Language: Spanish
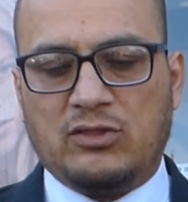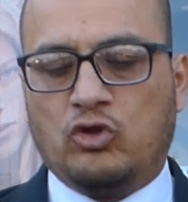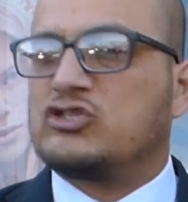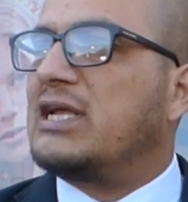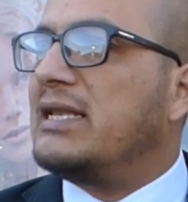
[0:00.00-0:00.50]

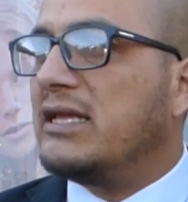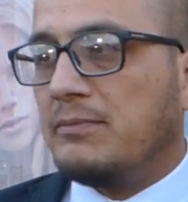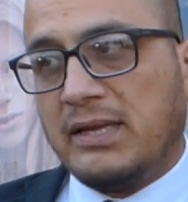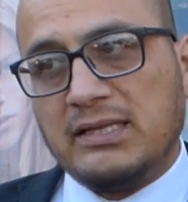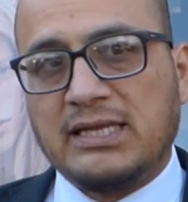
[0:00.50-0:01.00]
no
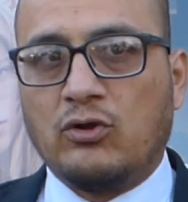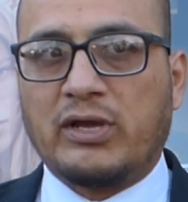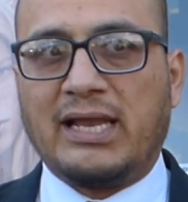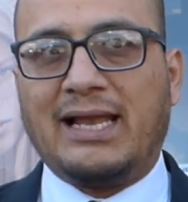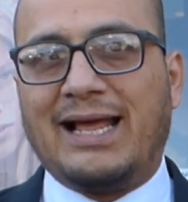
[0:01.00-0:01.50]
salirme de
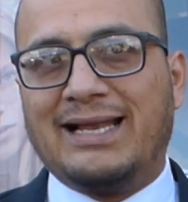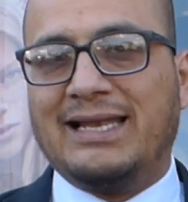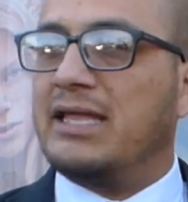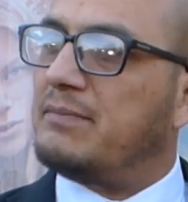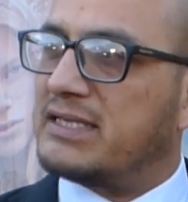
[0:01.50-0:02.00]
lo que la
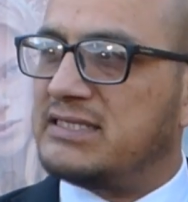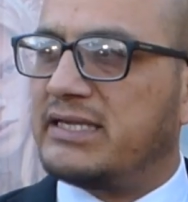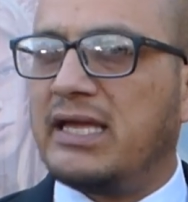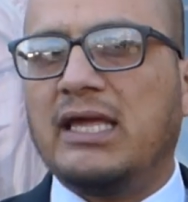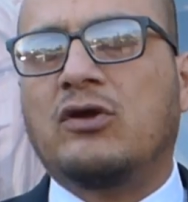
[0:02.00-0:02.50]
ley me
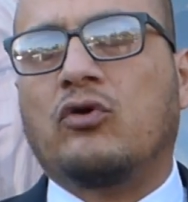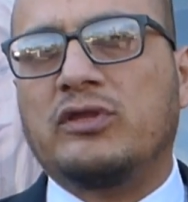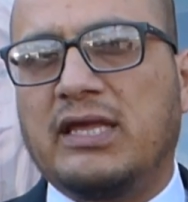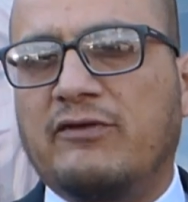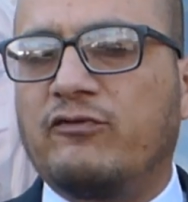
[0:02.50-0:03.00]
exige y
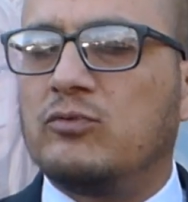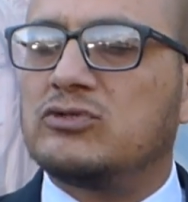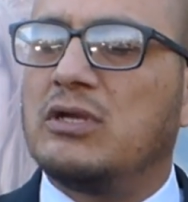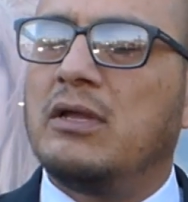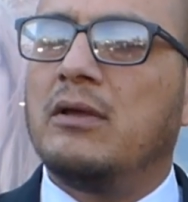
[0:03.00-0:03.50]
con ella
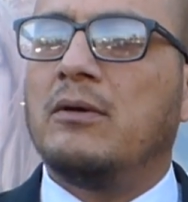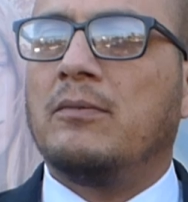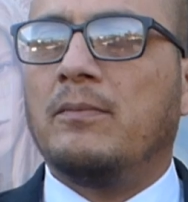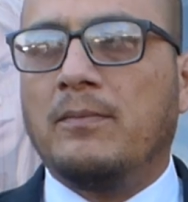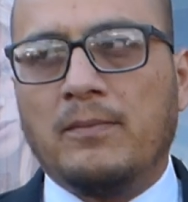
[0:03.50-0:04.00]
fuimos
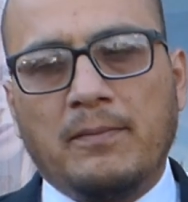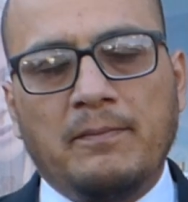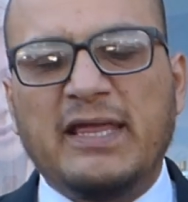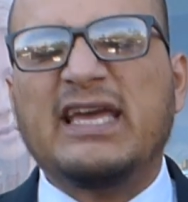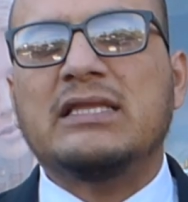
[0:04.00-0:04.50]

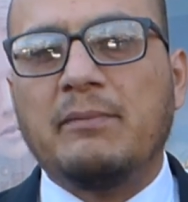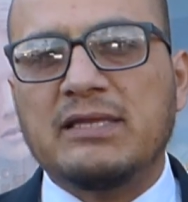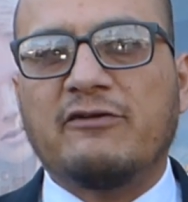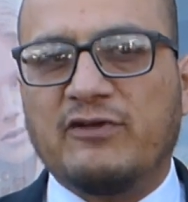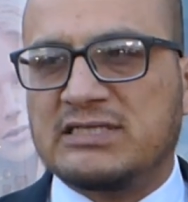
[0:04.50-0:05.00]

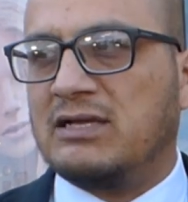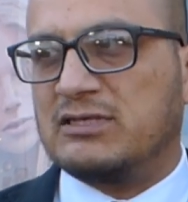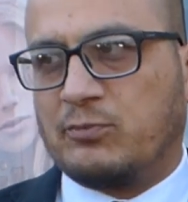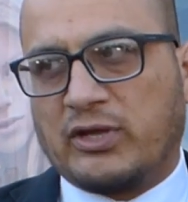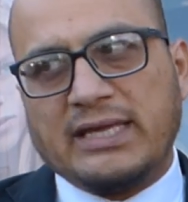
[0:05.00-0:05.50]
medianamente
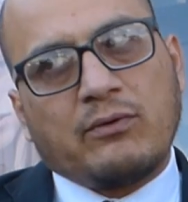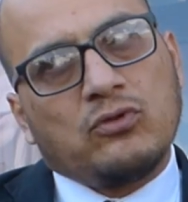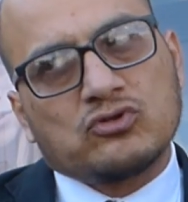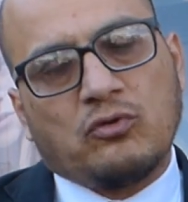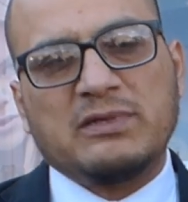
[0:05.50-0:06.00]
flexibles, porque ya
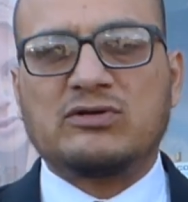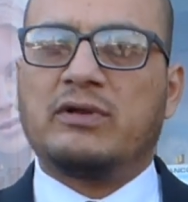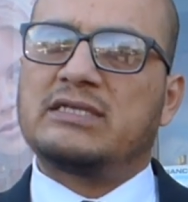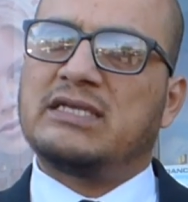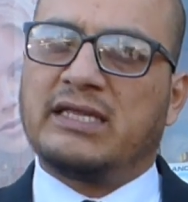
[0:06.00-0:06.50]
cuando nos
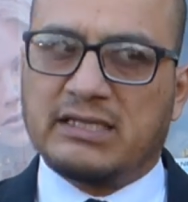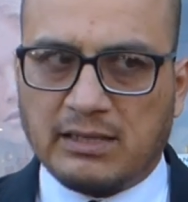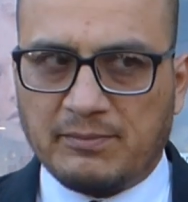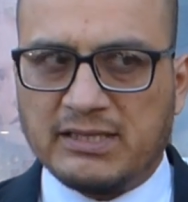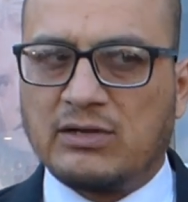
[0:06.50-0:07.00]
comenzaron a exigir
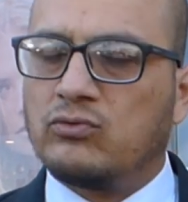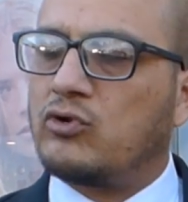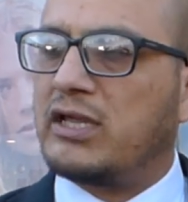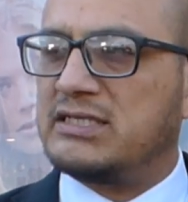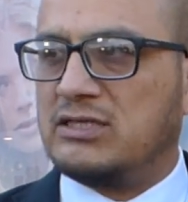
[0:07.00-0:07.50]
también
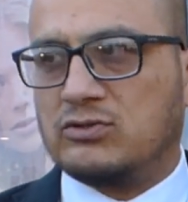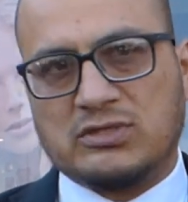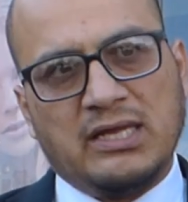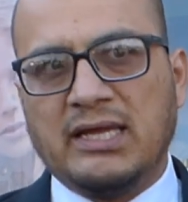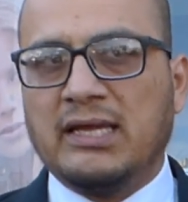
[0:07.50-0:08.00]
algunos
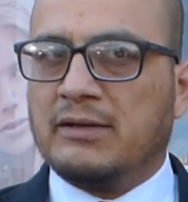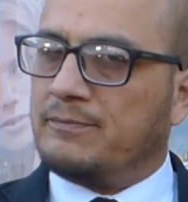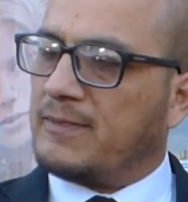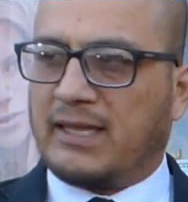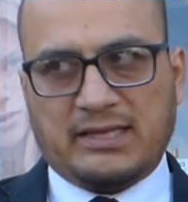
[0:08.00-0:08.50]
requisitos
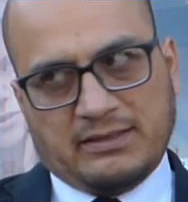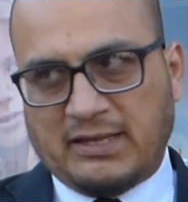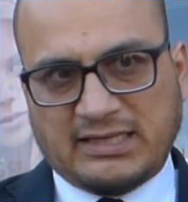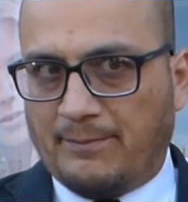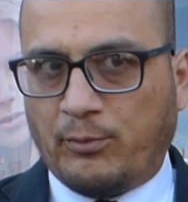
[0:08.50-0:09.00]

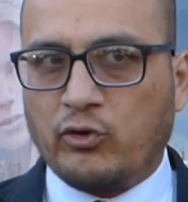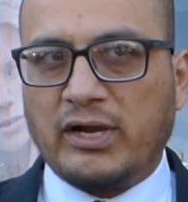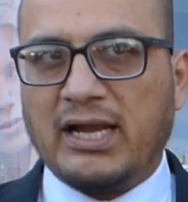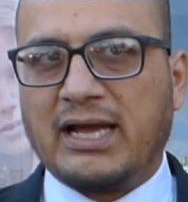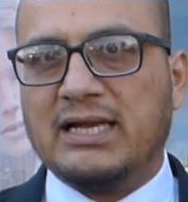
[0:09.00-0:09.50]
que, tampoco
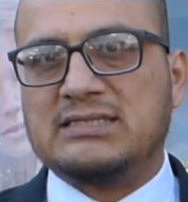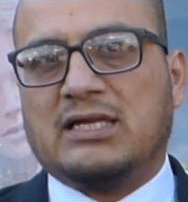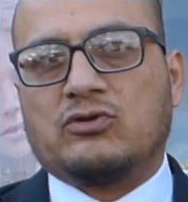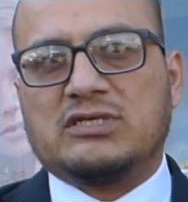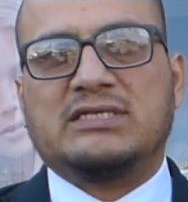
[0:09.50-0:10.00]
eran legales,
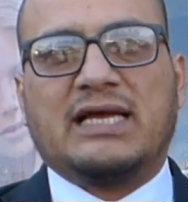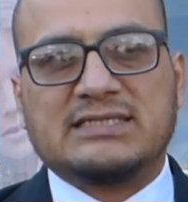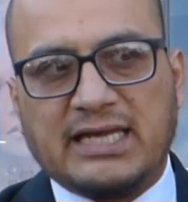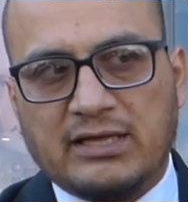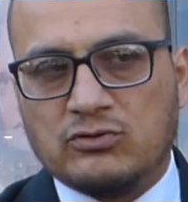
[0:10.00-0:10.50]
entonces ya
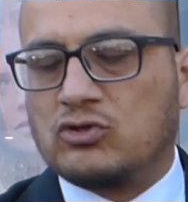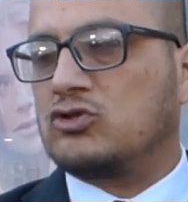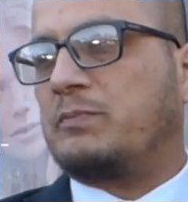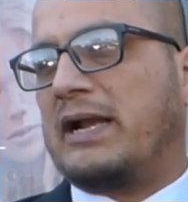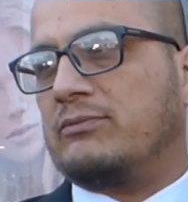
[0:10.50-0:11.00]
hasta ahí
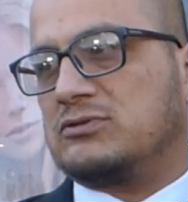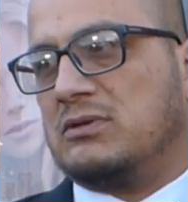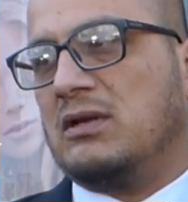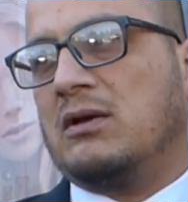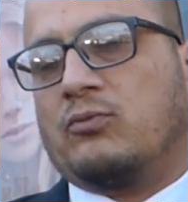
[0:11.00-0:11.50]
nosotros
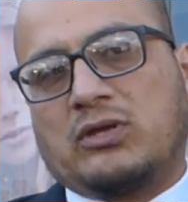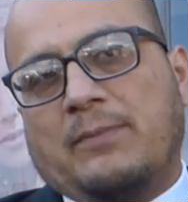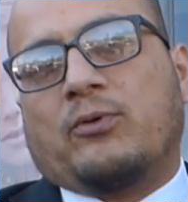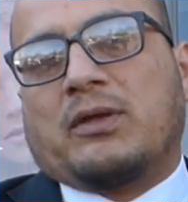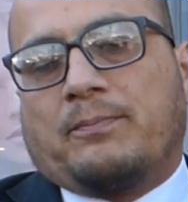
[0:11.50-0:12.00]
paramos. ¿Por
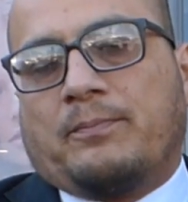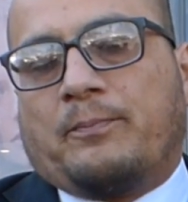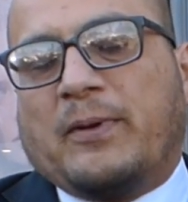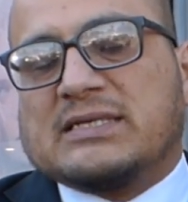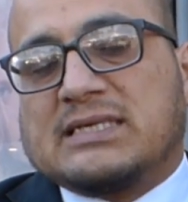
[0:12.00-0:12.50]
qué? Porque
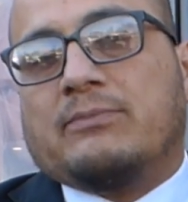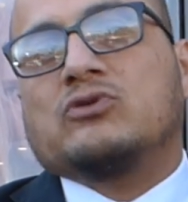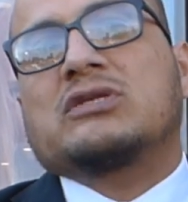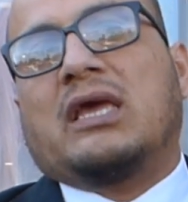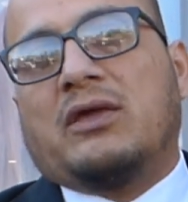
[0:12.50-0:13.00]

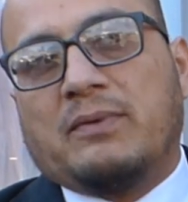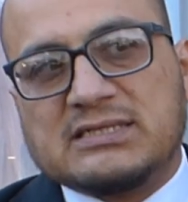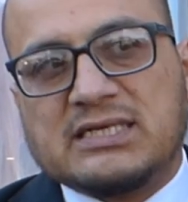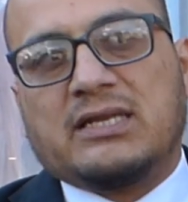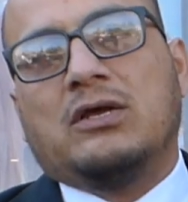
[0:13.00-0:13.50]
pensamos que iba
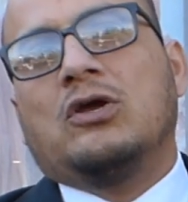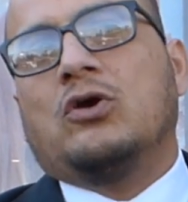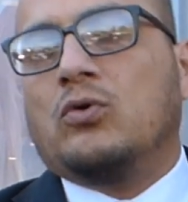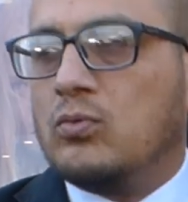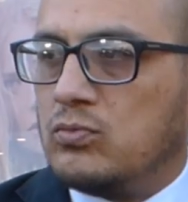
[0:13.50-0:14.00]
a ser
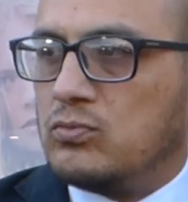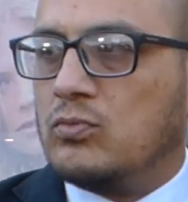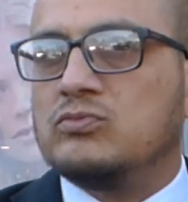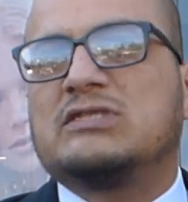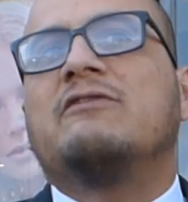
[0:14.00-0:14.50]
un,
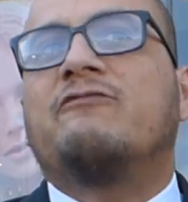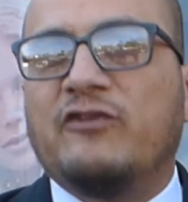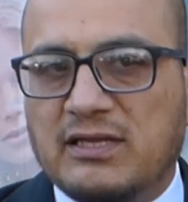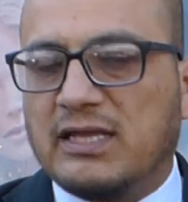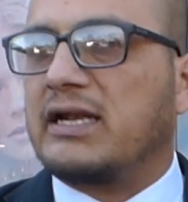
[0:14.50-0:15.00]
un
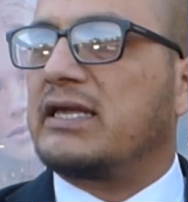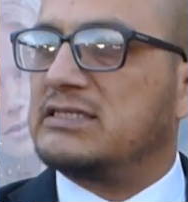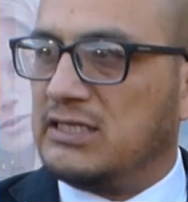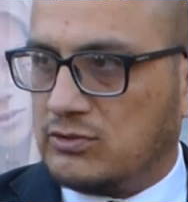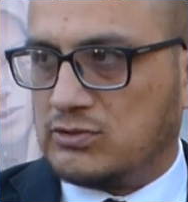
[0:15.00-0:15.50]
sinfín de
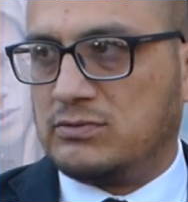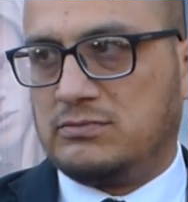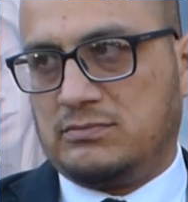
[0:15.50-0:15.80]
requisitos.